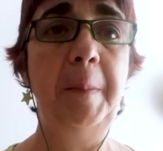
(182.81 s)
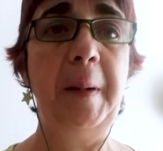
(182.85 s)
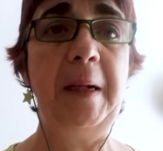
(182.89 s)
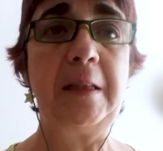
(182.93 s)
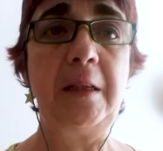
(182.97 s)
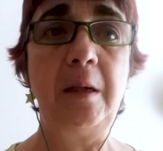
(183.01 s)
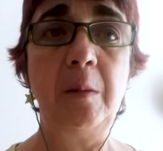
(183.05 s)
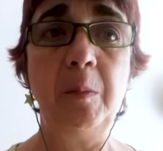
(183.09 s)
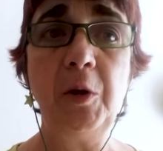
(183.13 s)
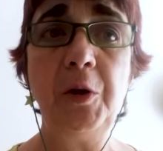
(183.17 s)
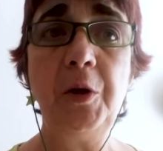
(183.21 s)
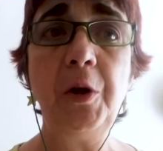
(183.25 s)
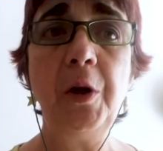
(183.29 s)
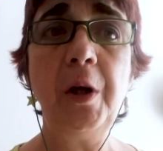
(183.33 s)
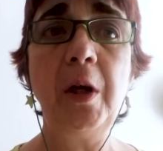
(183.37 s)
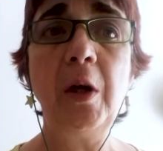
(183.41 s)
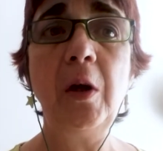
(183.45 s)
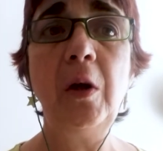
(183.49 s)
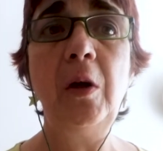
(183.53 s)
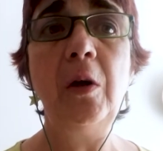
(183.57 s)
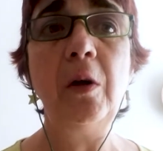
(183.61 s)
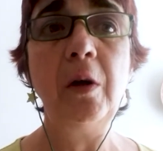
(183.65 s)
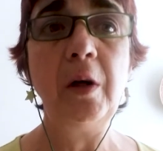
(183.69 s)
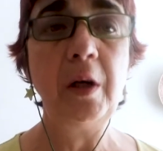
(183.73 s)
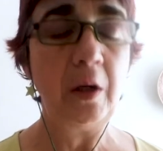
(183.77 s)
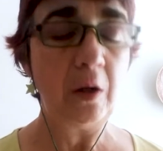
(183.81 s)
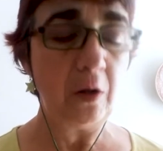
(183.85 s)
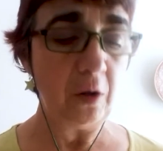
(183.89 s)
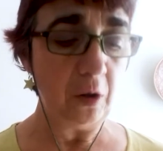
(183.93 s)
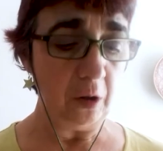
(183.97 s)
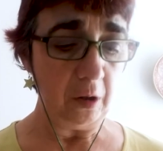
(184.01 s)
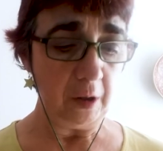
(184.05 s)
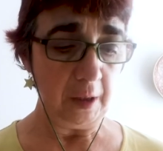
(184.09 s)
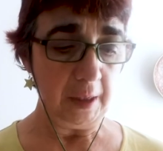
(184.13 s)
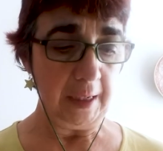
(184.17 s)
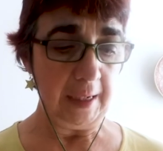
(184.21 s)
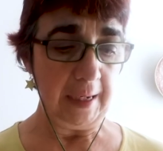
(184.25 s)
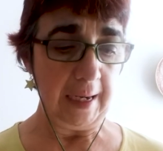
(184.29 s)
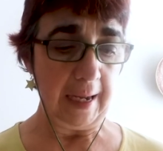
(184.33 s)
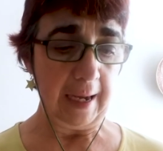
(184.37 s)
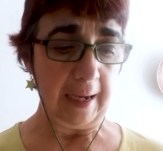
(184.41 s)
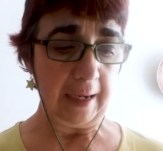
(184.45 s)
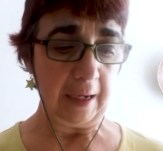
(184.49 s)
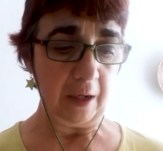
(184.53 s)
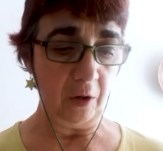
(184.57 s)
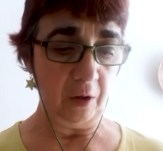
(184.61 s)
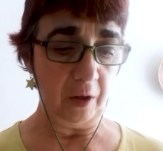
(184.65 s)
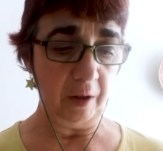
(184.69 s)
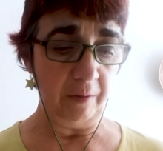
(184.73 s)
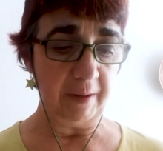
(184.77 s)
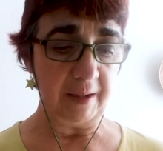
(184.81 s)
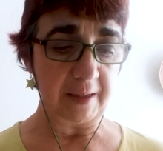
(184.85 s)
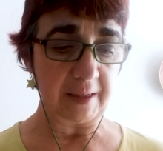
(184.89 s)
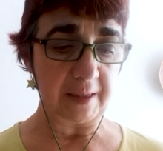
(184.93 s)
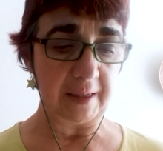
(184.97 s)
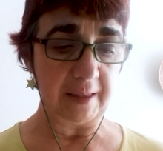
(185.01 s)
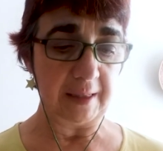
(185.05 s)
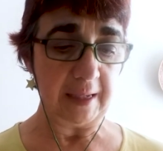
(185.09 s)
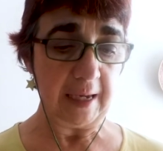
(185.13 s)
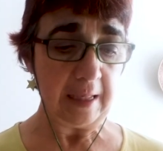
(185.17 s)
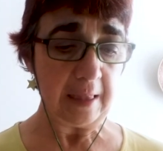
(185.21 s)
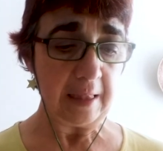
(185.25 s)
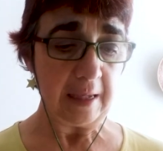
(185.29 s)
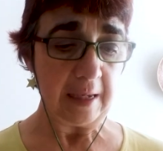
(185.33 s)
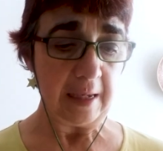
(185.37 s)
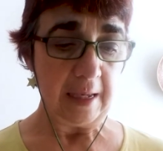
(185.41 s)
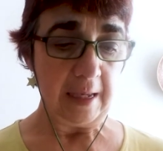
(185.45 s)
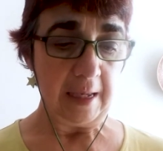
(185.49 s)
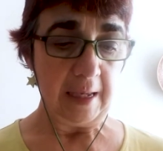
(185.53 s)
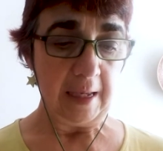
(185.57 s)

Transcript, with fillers: patrimonio geológico y la geodiversidad,